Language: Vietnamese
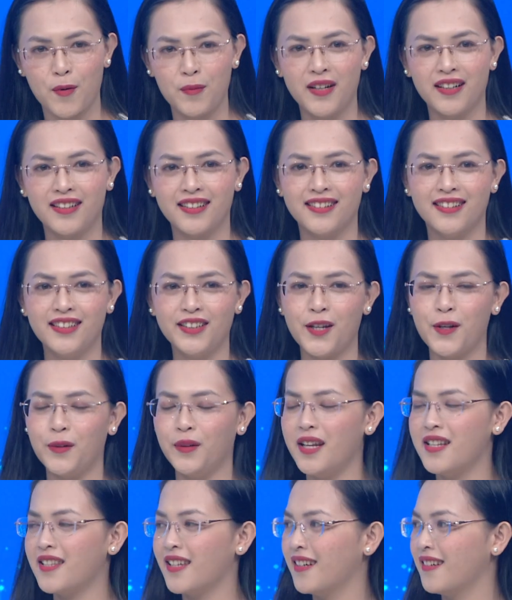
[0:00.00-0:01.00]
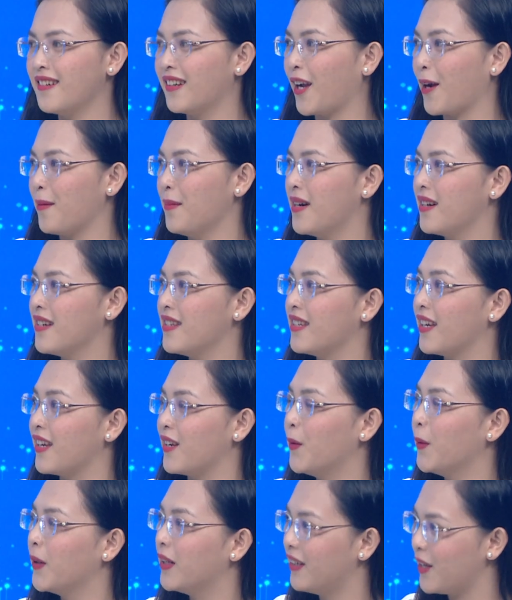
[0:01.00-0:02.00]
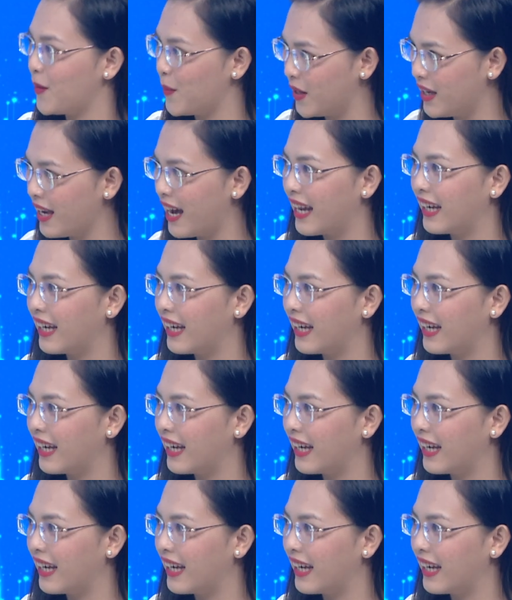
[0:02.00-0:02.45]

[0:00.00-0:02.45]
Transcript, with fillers: một lần nữa Kiều Tiên xin được cảm ơn chị Huỳnh Thị Mỹ